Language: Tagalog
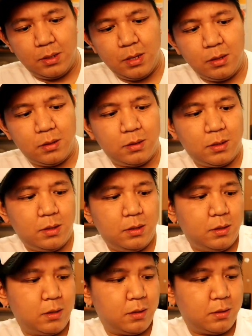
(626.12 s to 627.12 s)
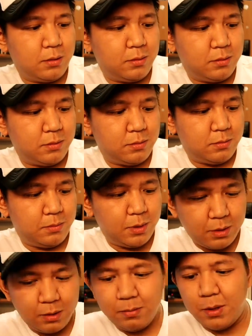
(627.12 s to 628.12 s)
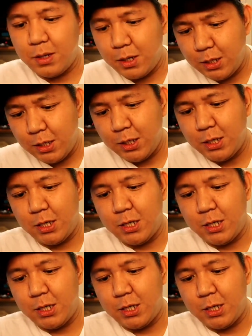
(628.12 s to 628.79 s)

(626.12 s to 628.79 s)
yun Uh, ah, very, very